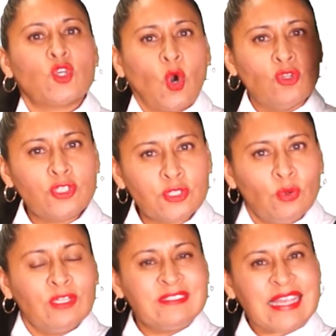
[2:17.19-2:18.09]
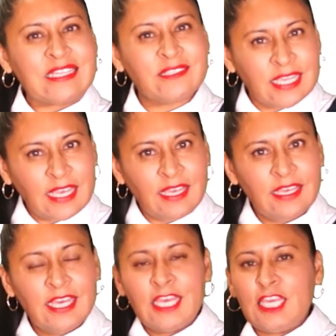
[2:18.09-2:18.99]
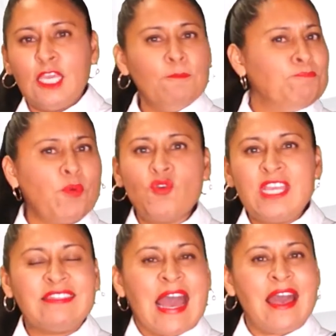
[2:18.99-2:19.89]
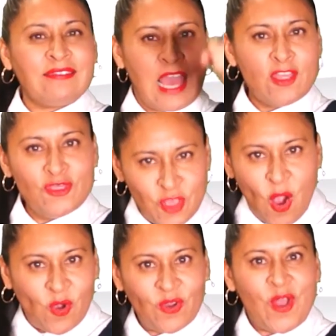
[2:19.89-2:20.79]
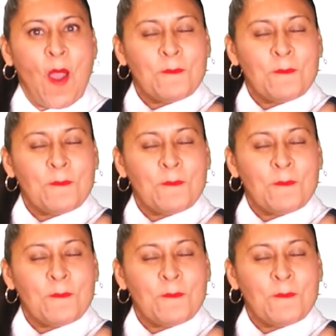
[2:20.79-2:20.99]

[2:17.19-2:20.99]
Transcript: Consulta sí, impunidad no.